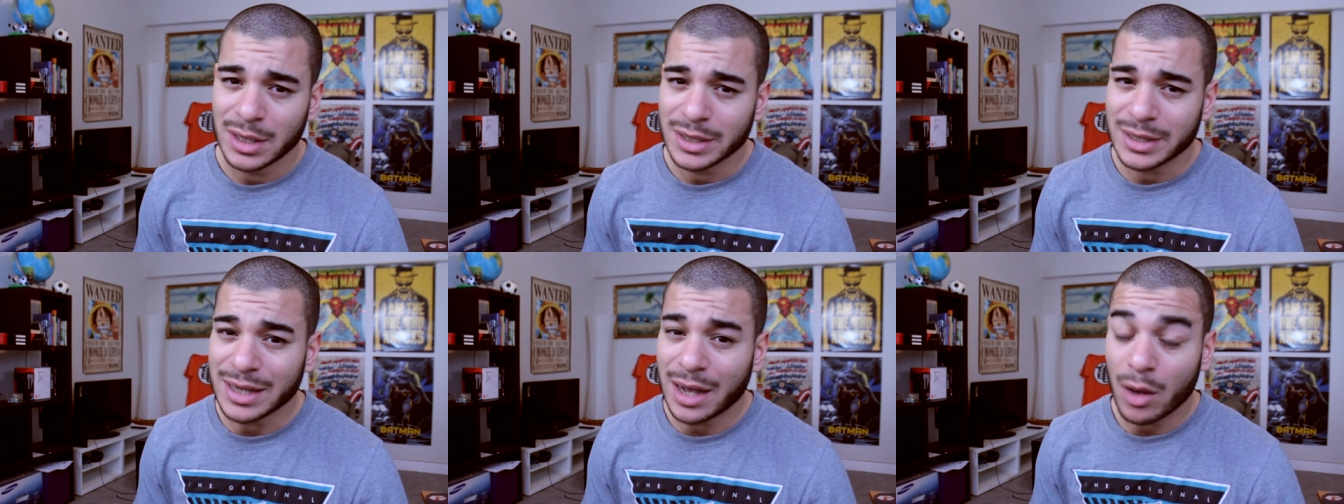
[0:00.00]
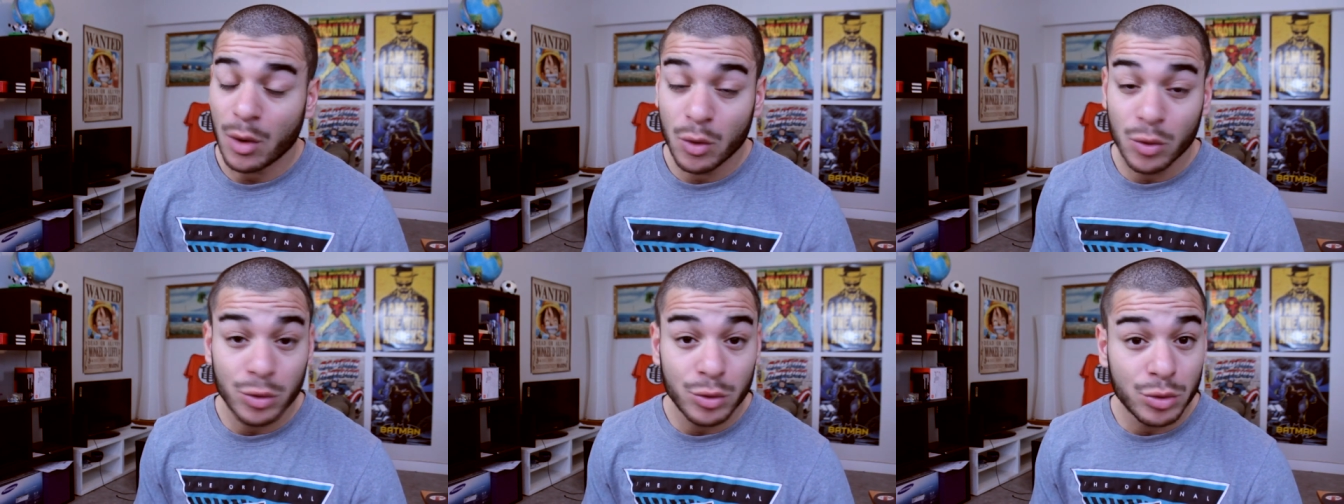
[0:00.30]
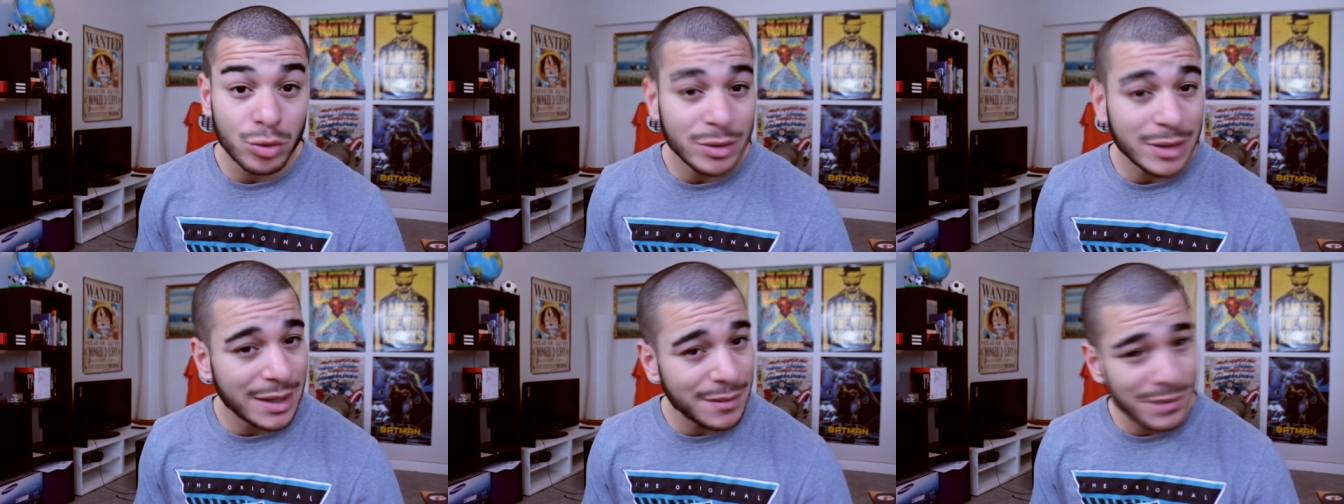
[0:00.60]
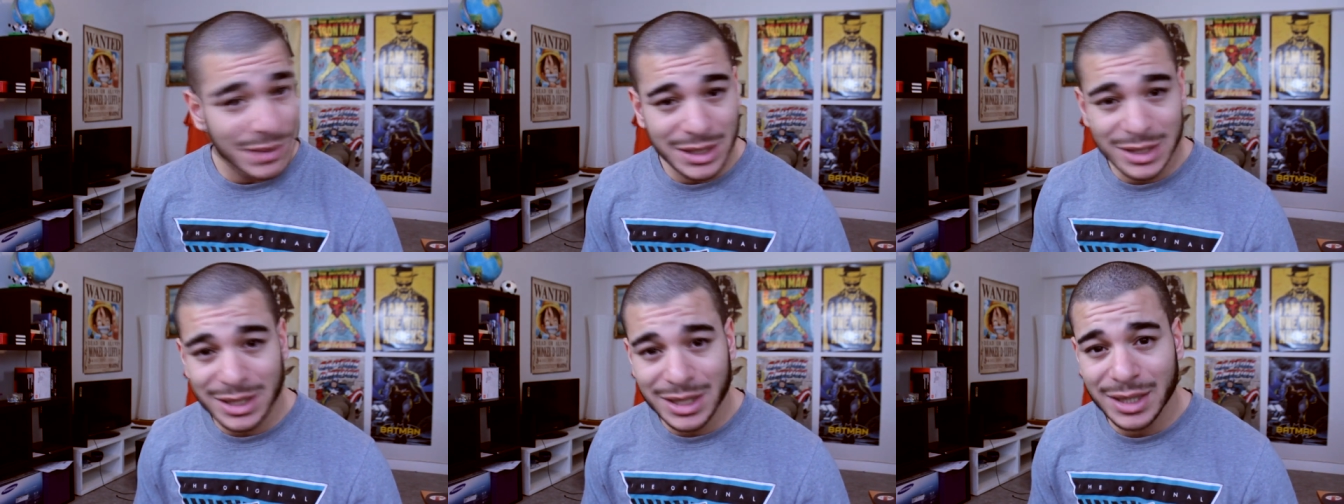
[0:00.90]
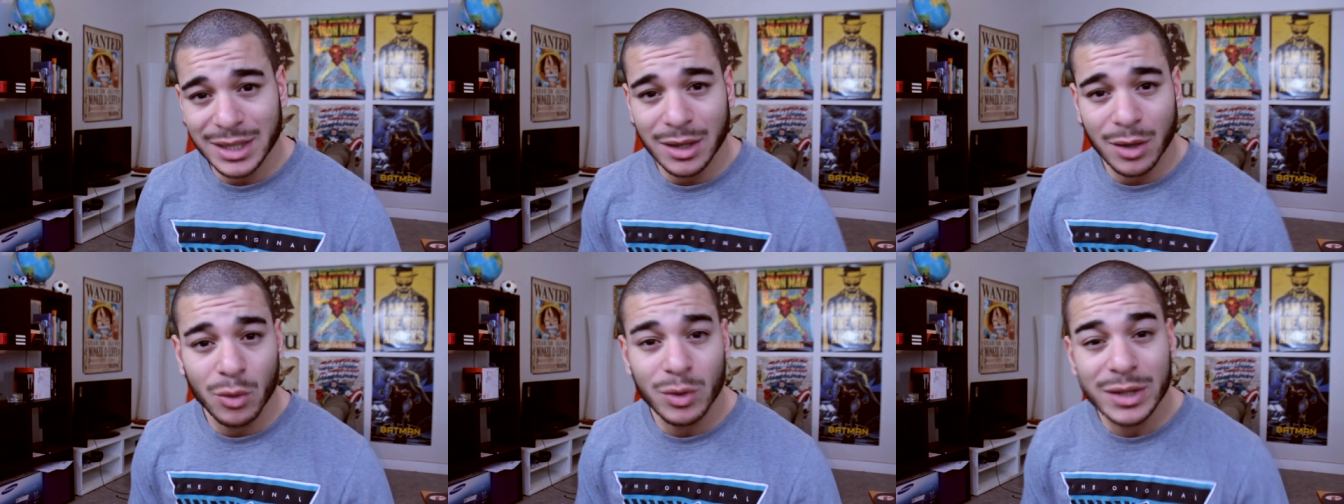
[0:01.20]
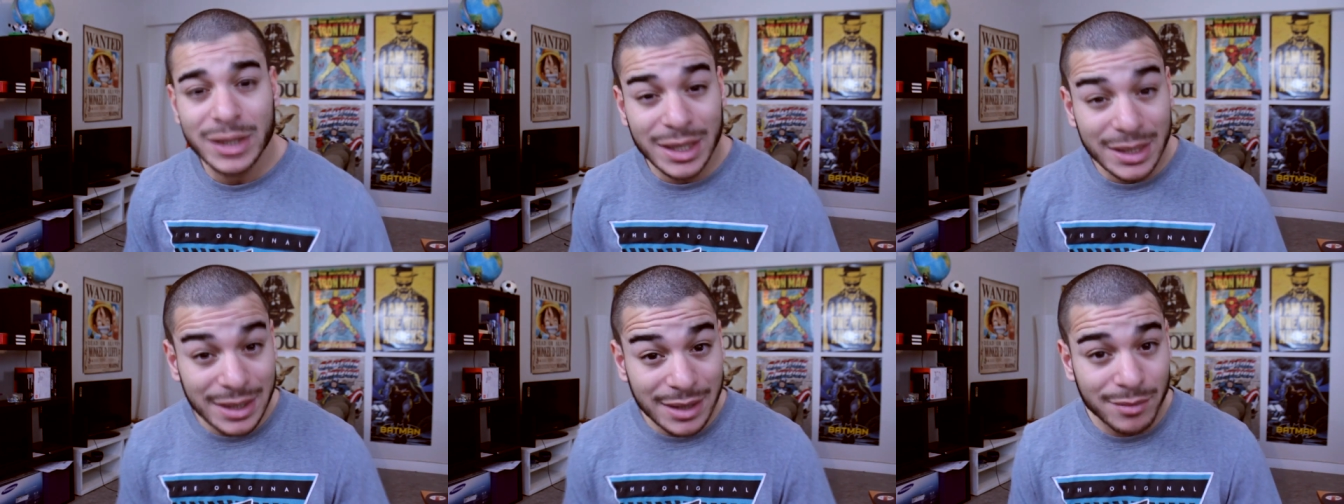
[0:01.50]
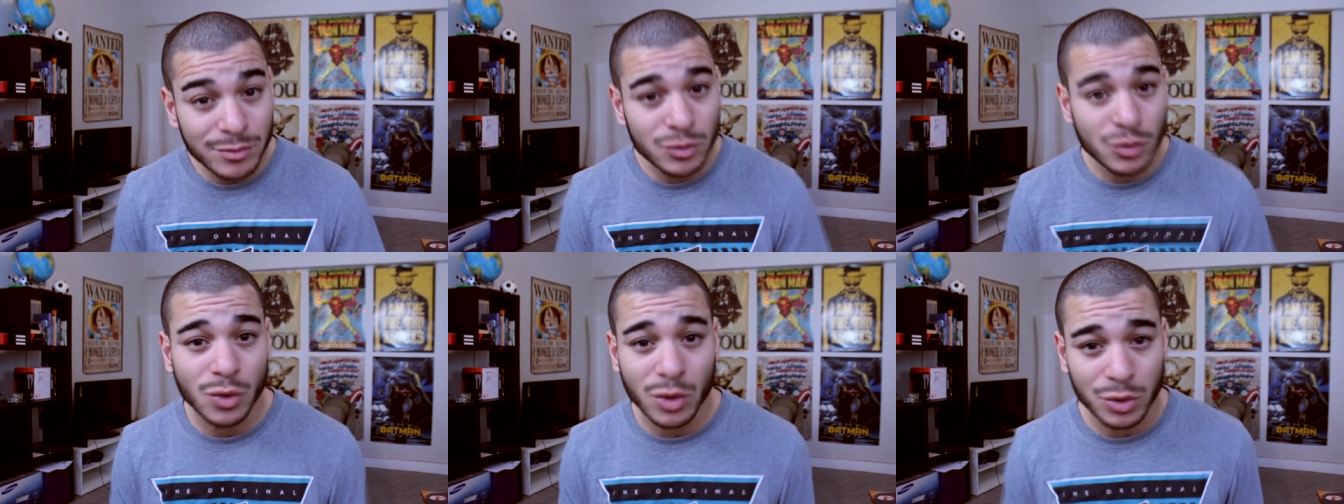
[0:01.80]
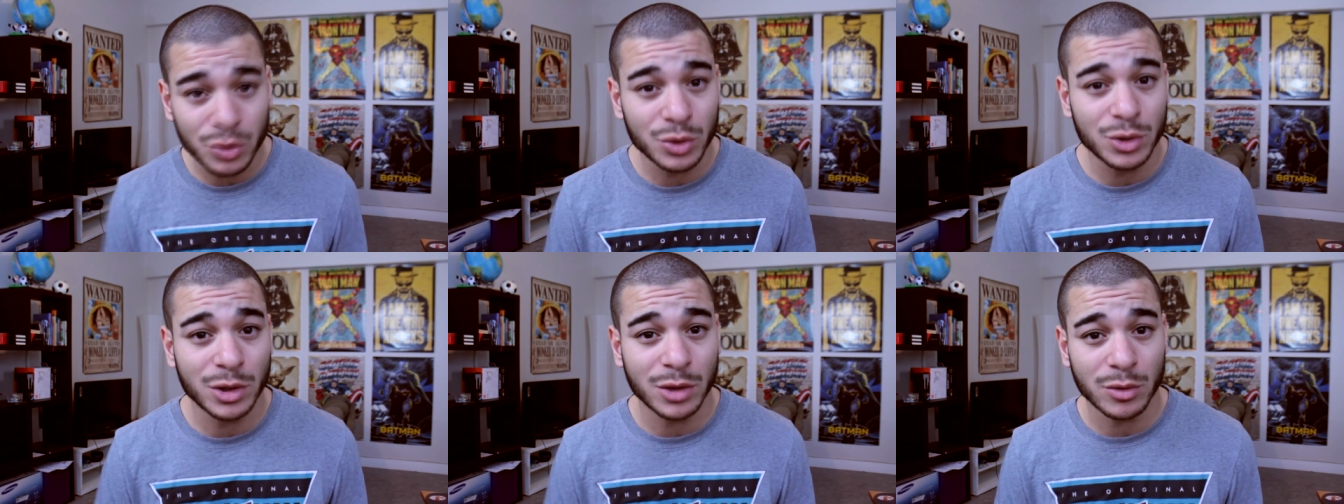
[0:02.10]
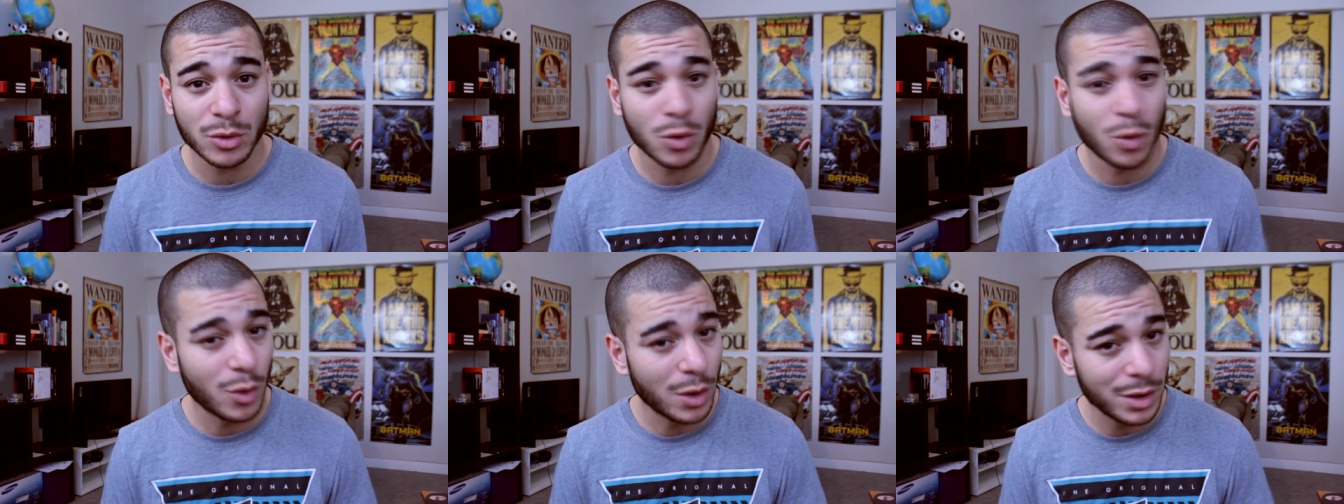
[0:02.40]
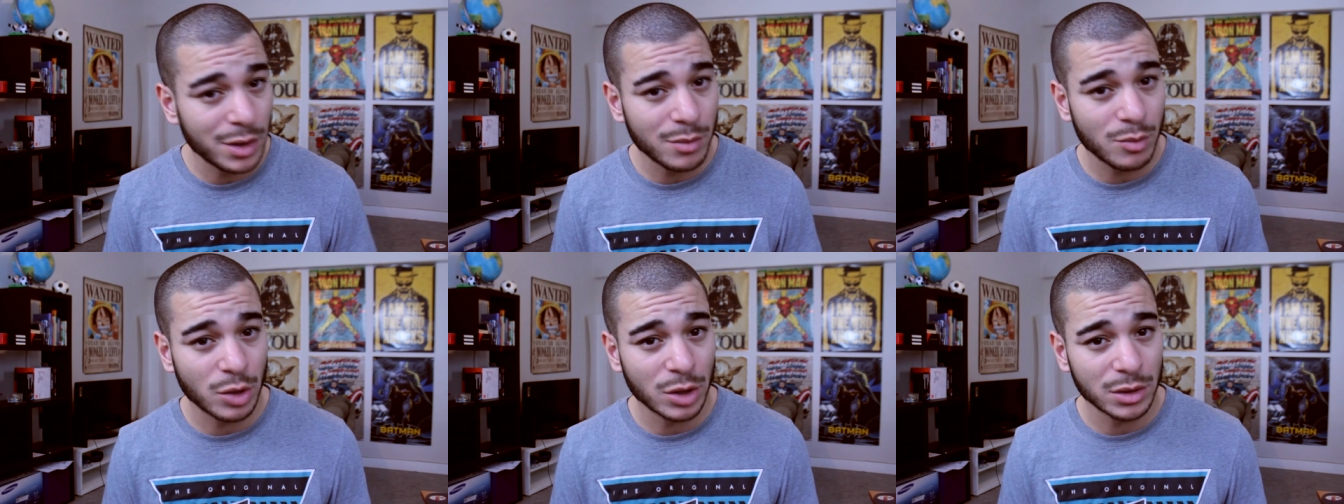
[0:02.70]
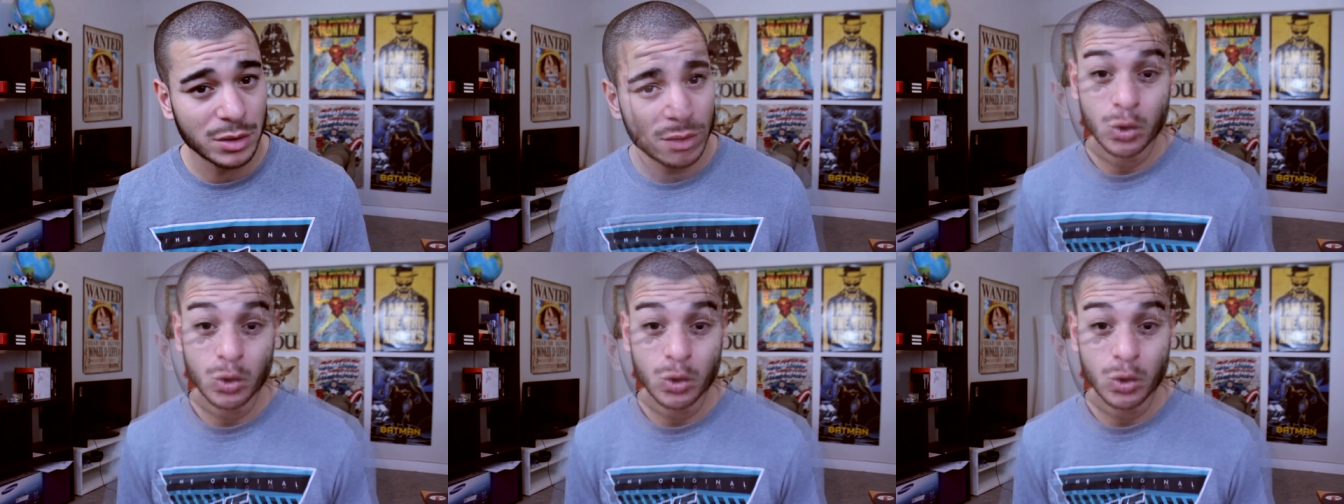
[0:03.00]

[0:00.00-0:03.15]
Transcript: Il n'y a aucune amitié, il n'y a aucun amour dedans, croyez-moi.